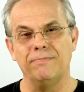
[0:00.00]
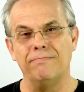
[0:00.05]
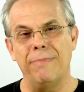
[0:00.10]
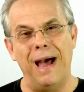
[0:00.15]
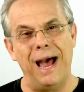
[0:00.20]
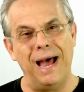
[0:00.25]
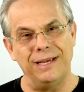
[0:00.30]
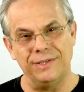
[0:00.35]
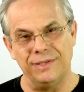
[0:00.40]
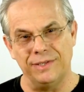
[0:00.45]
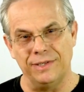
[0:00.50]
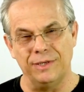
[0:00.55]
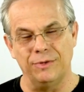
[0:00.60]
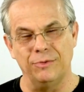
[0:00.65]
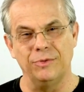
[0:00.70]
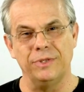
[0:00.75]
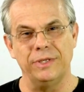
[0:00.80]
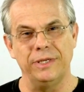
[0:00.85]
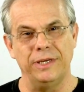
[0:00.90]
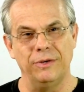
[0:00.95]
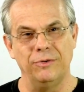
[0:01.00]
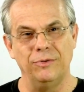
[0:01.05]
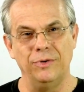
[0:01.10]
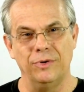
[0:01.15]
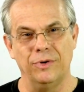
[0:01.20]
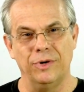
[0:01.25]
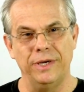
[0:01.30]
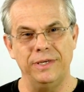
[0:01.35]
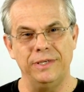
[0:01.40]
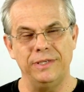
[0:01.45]
básicos de
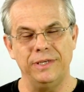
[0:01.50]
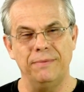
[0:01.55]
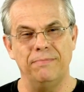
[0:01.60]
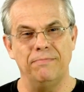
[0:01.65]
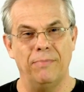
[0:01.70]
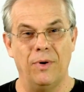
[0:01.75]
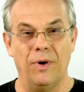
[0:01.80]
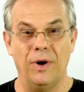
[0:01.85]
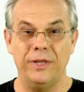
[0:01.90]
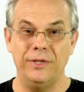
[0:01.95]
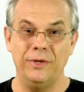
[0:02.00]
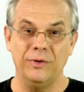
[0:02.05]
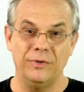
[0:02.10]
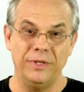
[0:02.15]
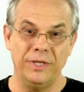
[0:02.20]
reuniões que podem